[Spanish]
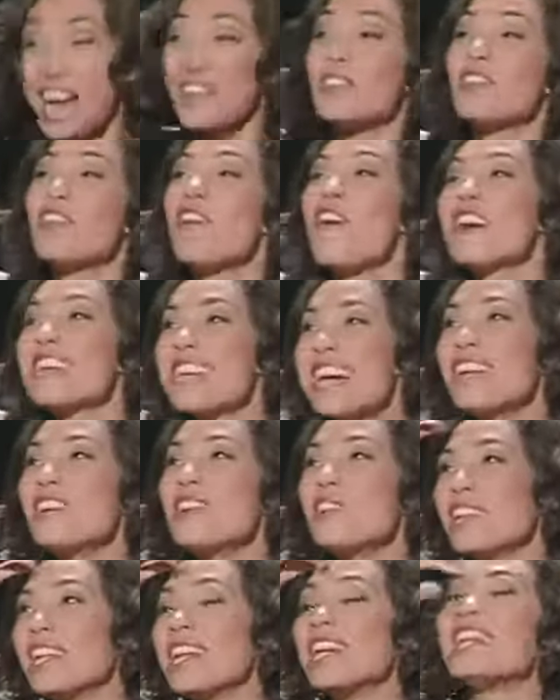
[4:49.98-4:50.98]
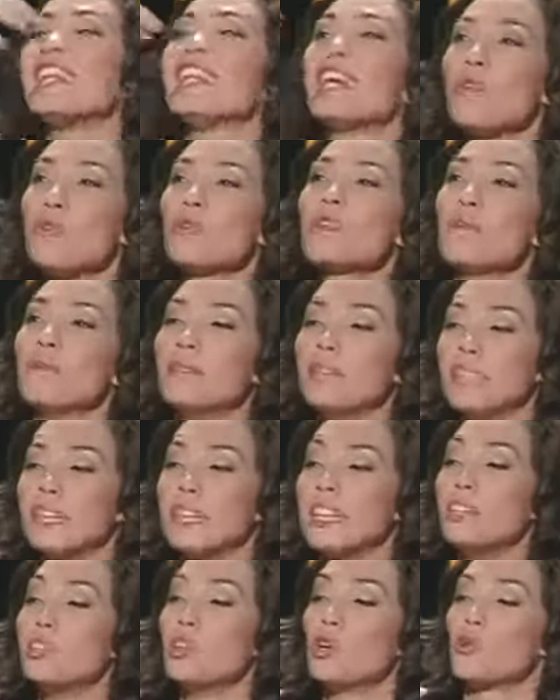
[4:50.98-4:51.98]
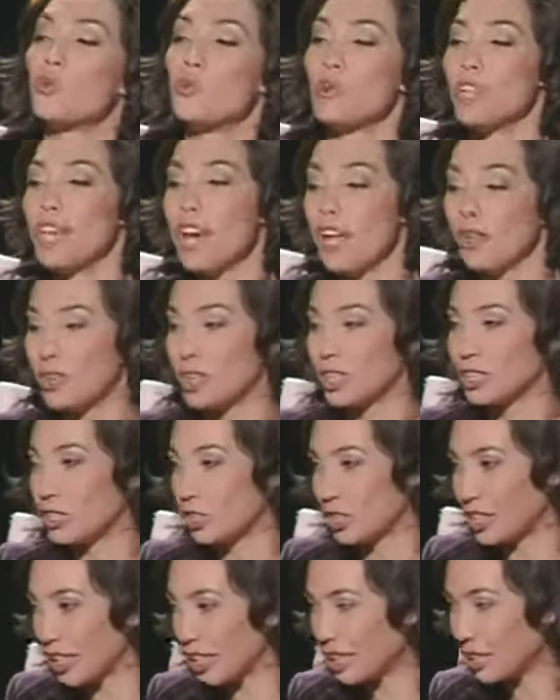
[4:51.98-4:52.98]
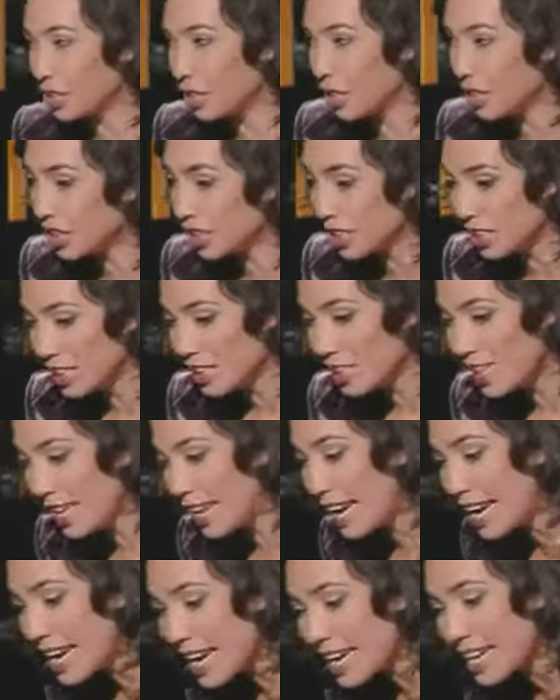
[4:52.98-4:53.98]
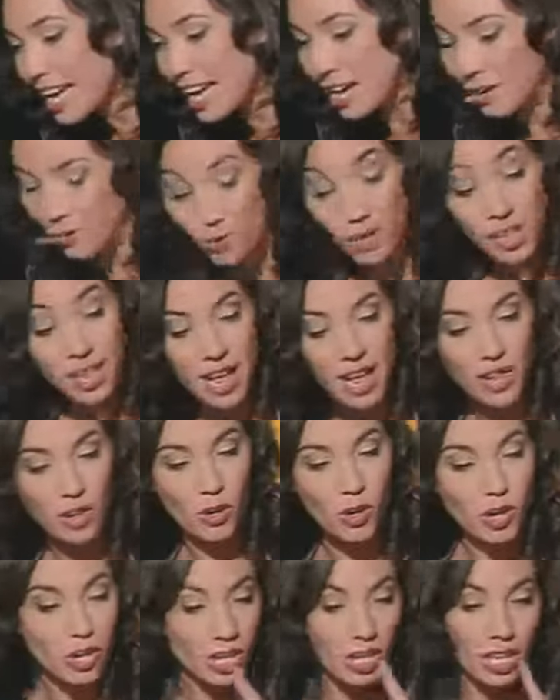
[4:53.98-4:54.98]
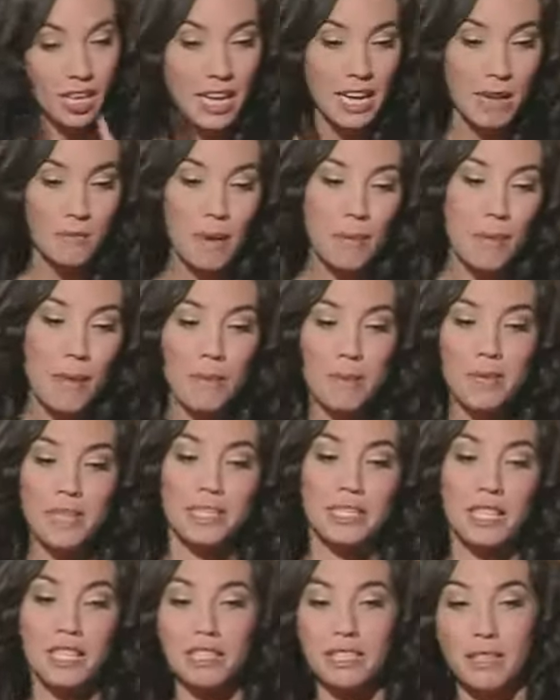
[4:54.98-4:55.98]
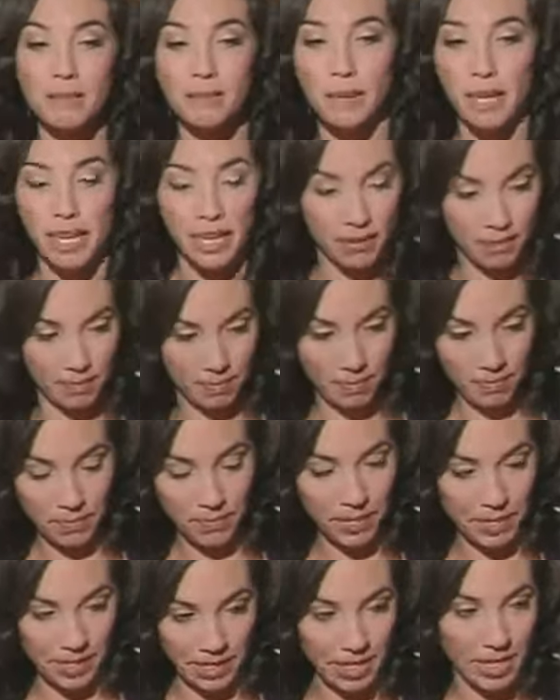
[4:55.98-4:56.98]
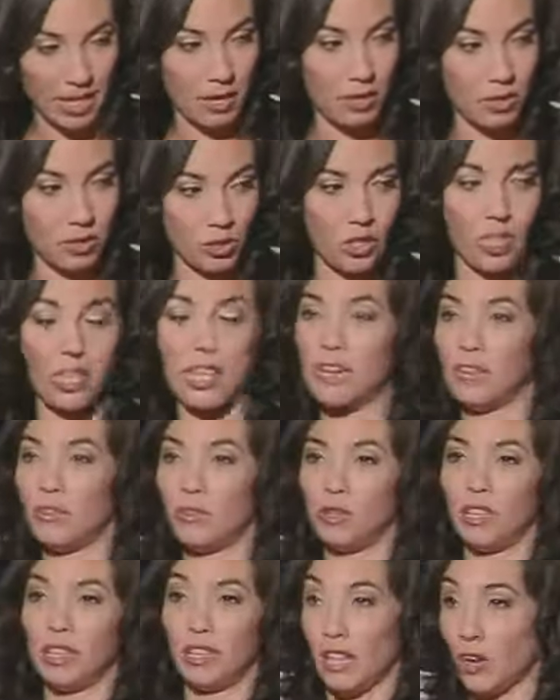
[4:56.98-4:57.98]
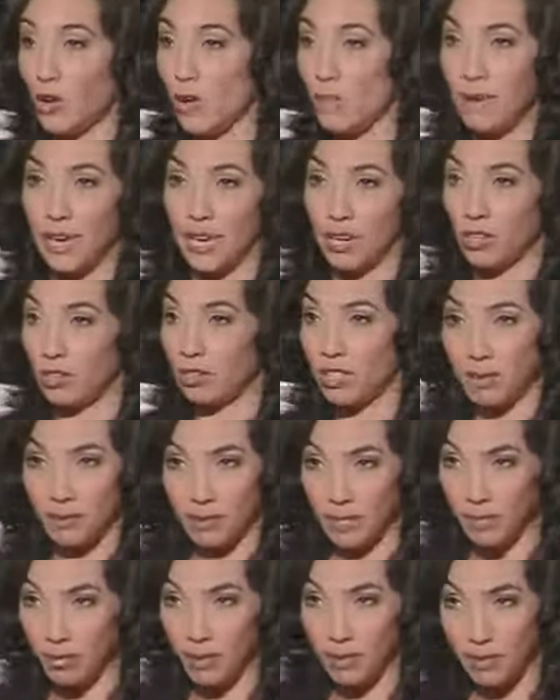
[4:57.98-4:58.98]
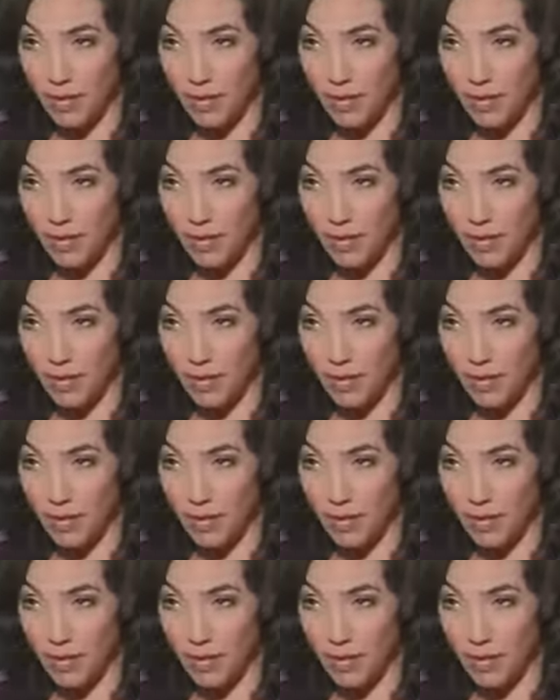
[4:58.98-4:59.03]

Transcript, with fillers: No, hay algo de, justamente de no cuidado que yo tengo, que a la larga es cuidado. Mamá me decía siempre, yo tenía, tengo perros, siempre tuve